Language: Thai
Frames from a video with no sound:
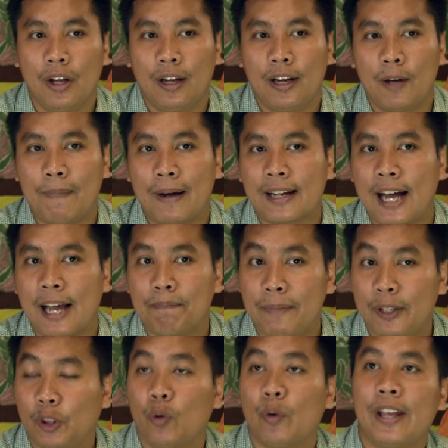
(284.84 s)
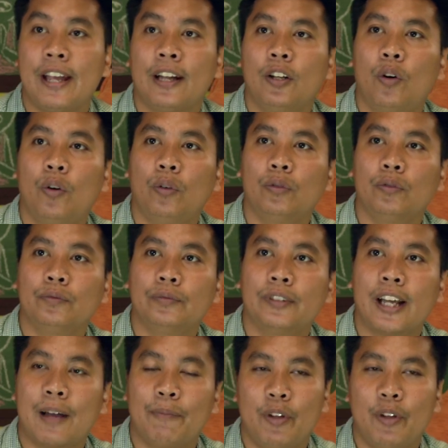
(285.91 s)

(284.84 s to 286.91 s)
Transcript: เราประกาศปิดตัวเองลงนะครับ